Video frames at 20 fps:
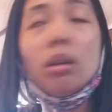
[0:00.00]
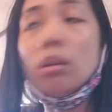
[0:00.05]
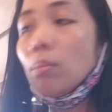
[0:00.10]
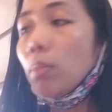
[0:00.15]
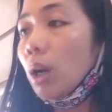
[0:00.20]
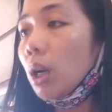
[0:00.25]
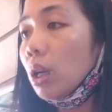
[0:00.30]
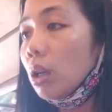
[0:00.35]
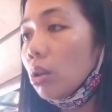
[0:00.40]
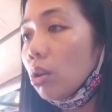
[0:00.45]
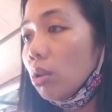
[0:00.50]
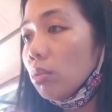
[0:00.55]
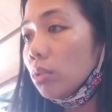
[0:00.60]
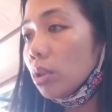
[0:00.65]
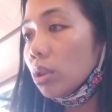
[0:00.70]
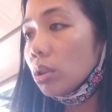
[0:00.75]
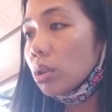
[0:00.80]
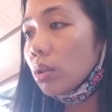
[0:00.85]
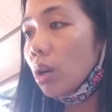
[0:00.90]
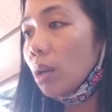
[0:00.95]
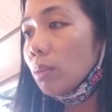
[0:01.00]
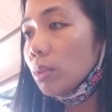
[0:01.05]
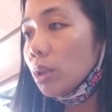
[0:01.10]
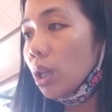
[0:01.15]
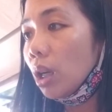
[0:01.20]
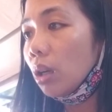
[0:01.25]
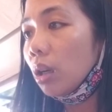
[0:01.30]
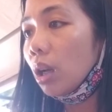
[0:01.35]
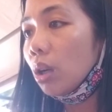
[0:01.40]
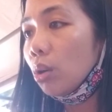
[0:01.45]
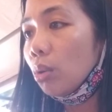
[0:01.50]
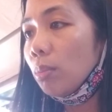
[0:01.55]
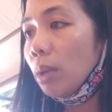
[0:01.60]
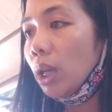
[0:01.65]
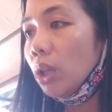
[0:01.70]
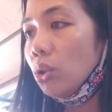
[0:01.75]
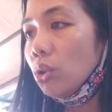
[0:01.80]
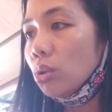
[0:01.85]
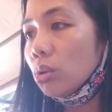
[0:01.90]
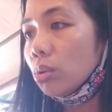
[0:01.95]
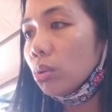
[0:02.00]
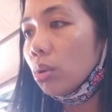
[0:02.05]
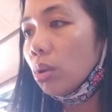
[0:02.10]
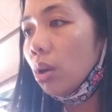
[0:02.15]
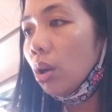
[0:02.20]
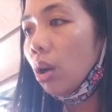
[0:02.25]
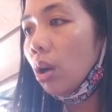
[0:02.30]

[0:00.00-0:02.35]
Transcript: Parang Gordon's Ramsay ang ano, menu.